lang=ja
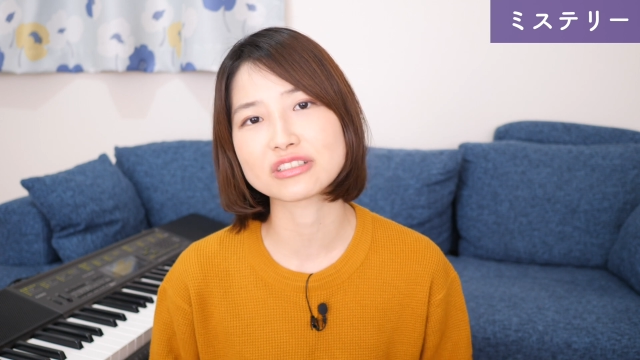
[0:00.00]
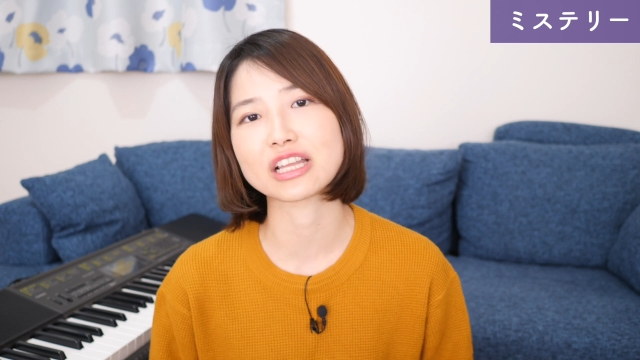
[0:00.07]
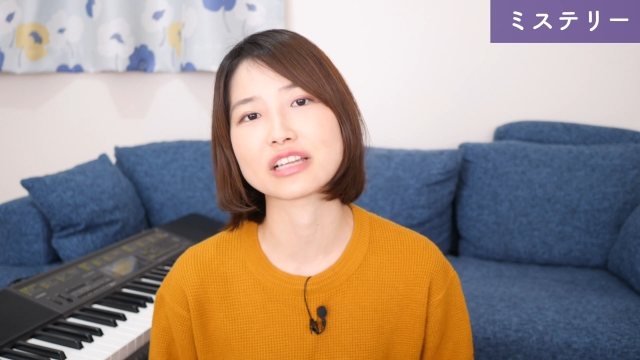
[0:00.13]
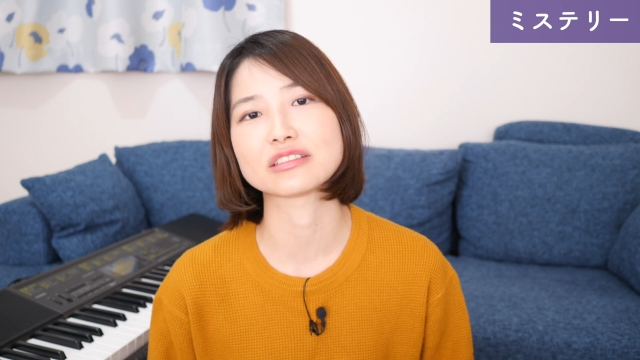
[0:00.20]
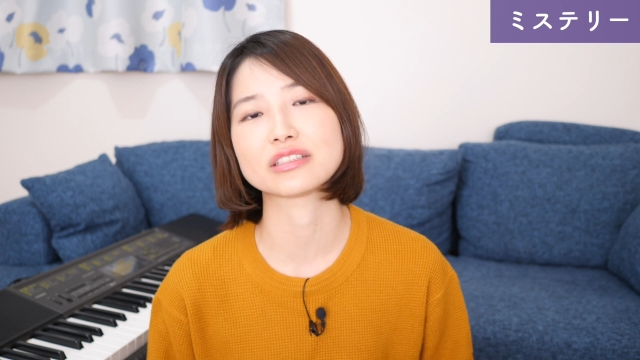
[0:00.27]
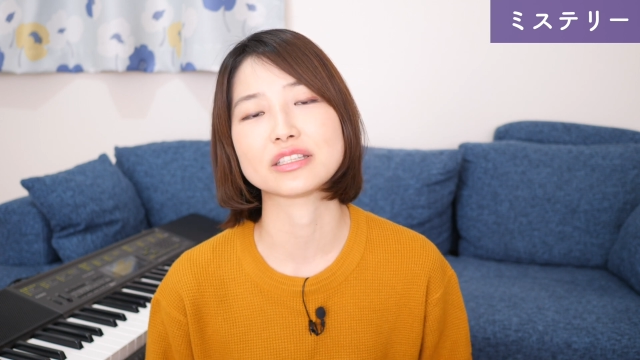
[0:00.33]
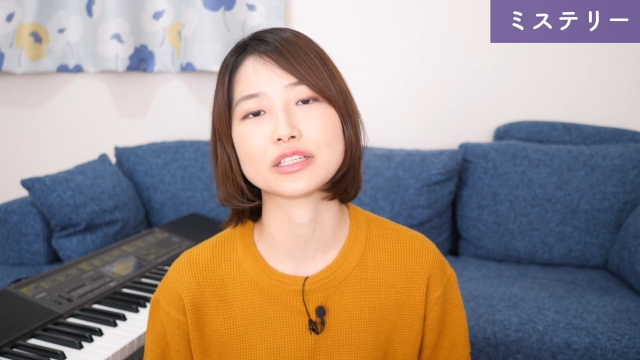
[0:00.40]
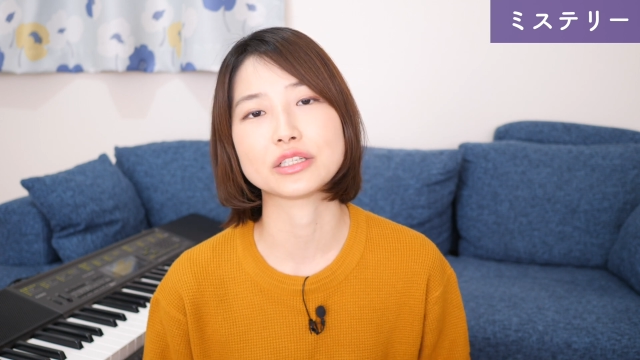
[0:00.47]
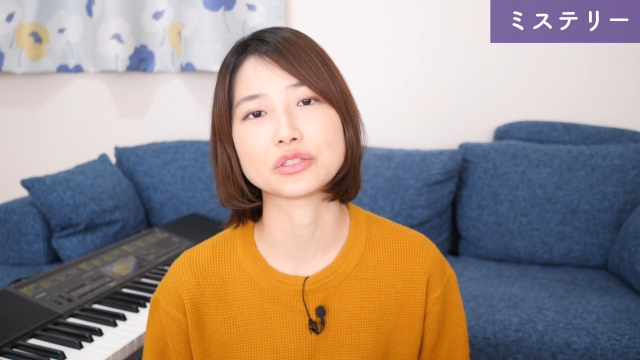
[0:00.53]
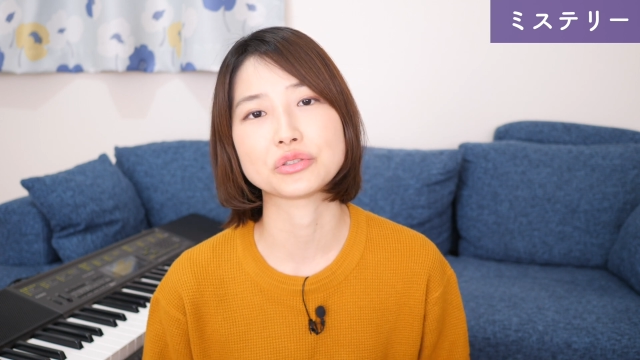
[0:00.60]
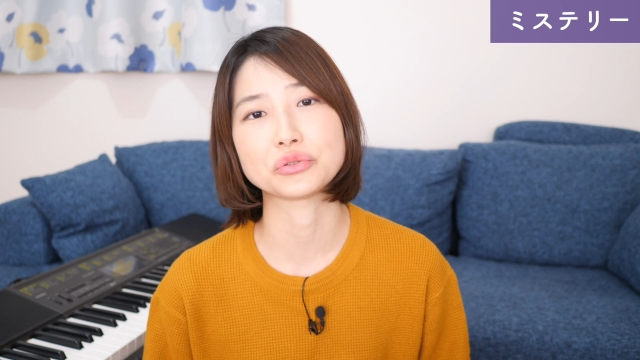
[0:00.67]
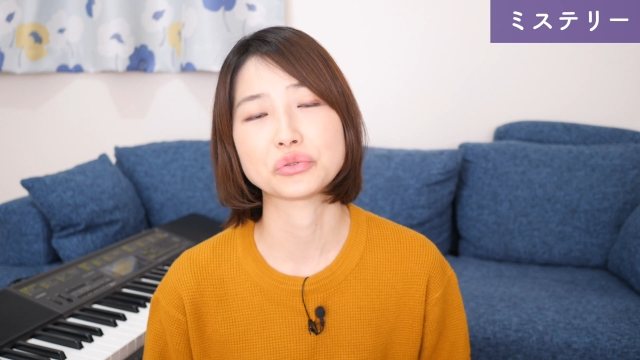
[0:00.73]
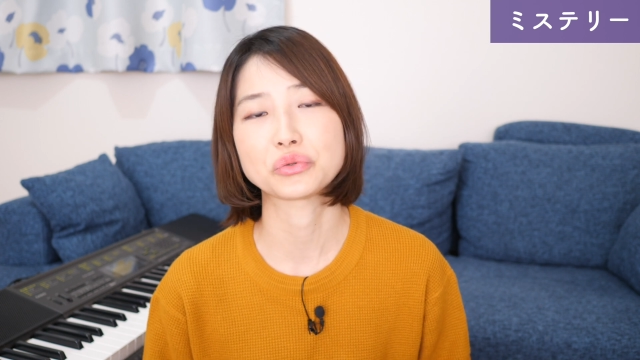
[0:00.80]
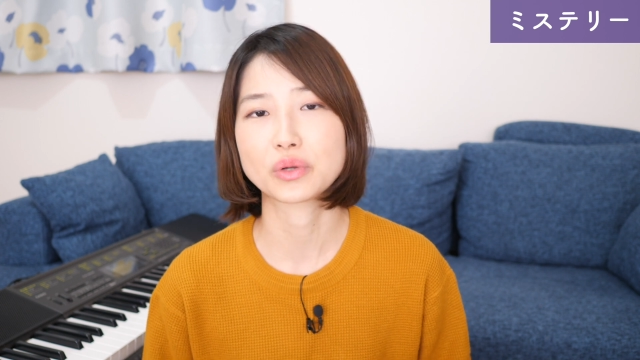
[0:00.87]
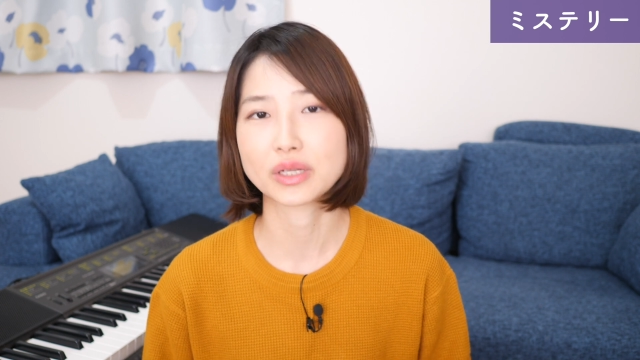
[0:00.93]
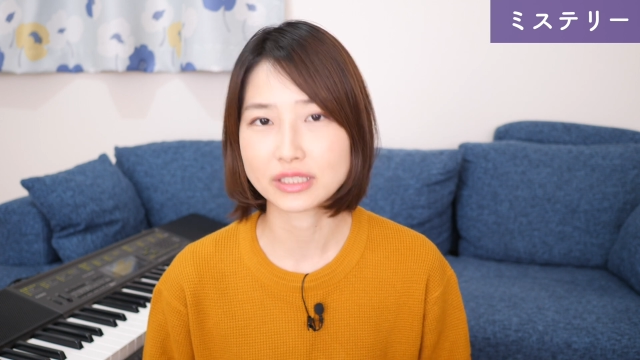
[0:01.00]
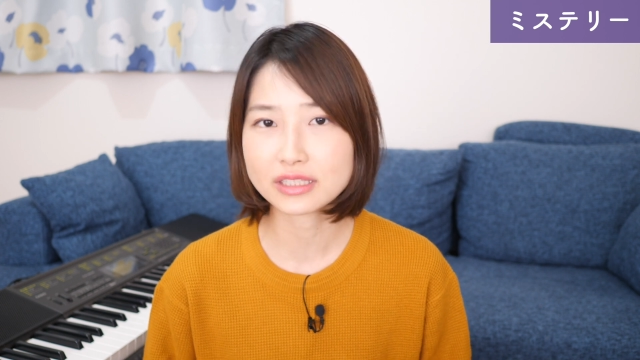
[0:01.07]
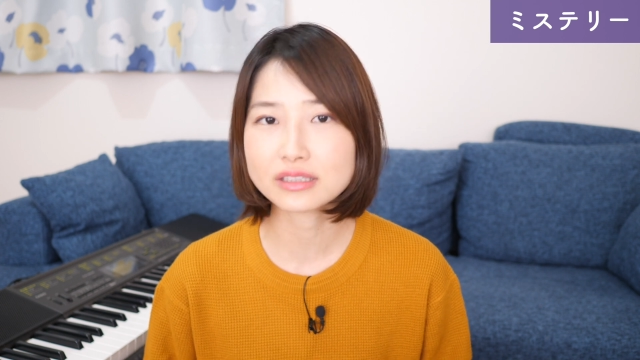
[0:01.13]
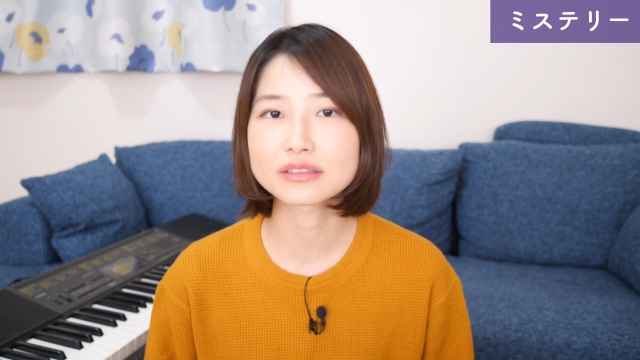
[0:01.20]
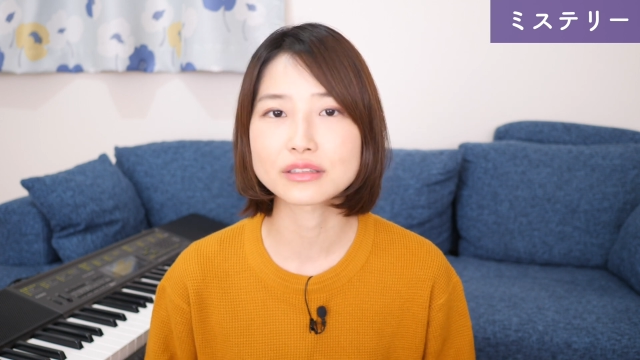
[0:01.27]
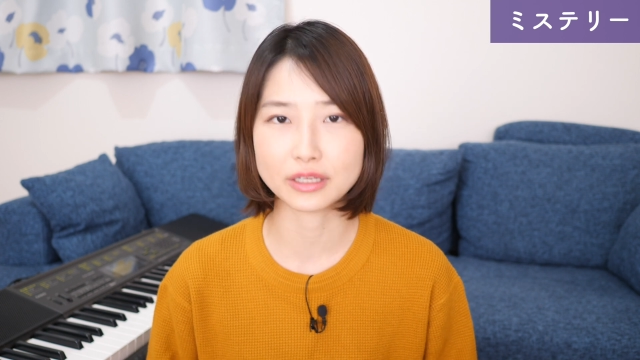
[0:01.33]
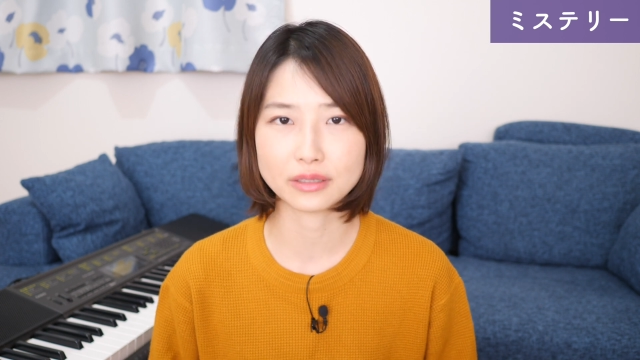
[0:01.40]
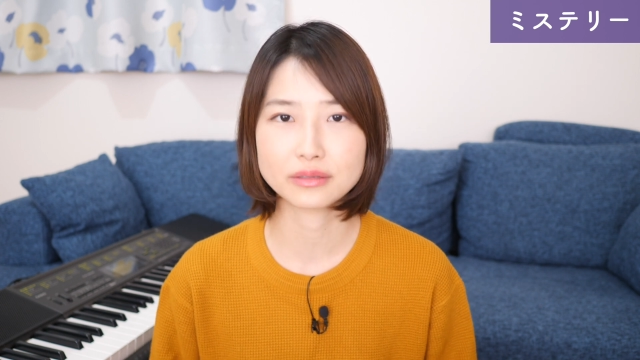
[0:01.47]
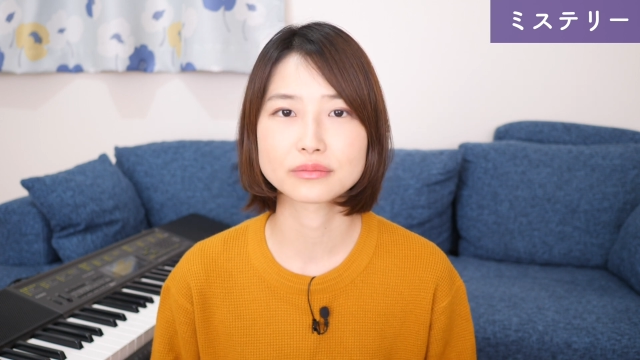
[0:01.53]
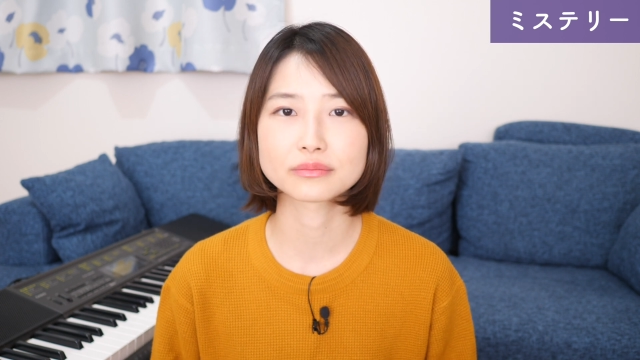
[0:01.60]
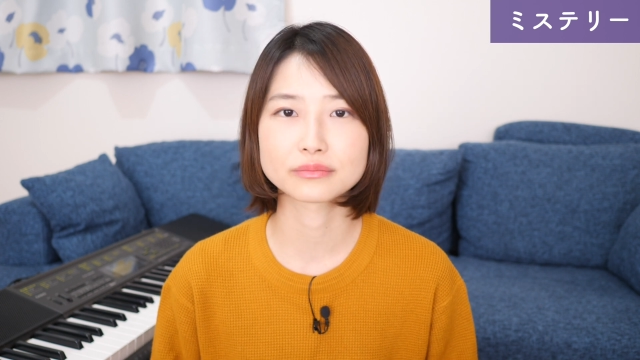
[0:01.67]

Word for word: くなっちゃったりするのかなって。